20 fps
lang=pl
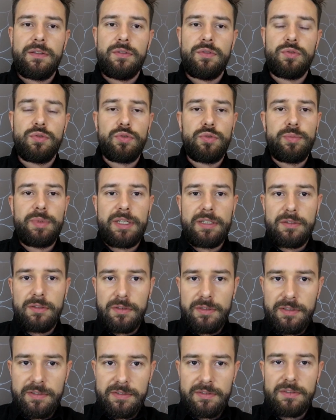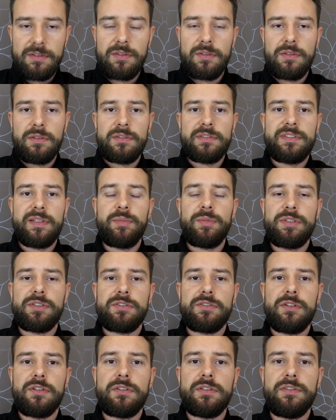YouTubie, to jest
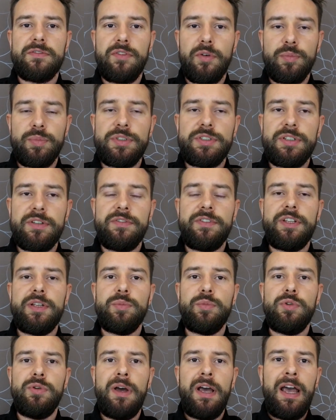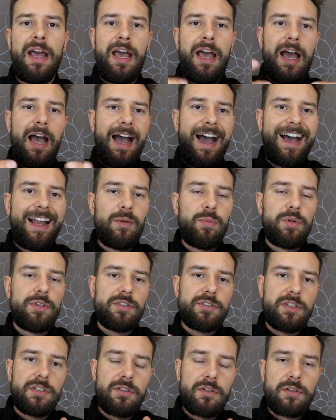zamieszczony w opisie filmu, albo
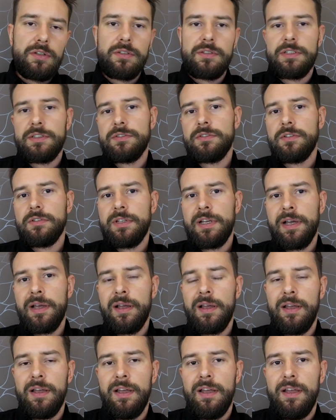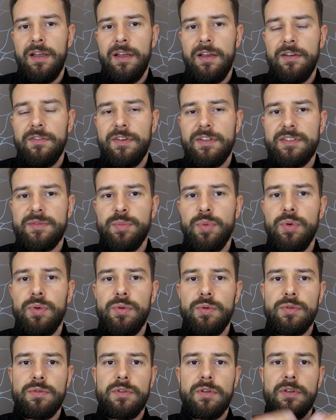jeżeli oglądasz to na
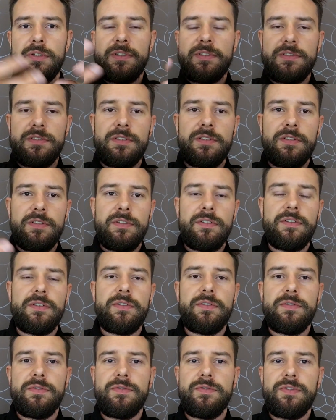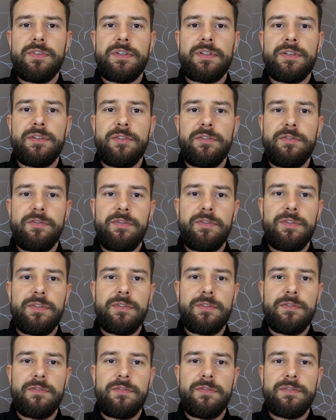Facebooku, to jest e, w, w,
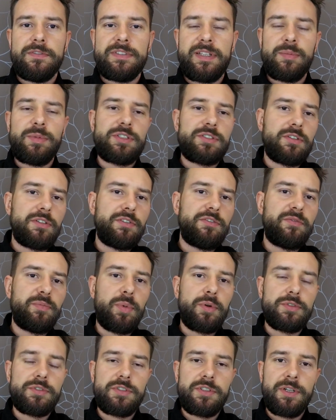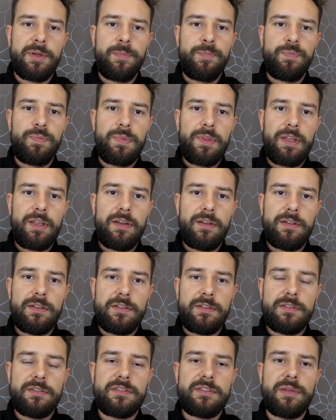w zamieszczone w poście
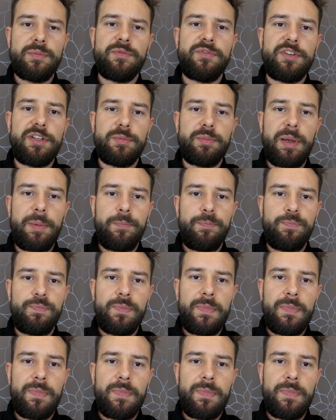e, z tym filmem.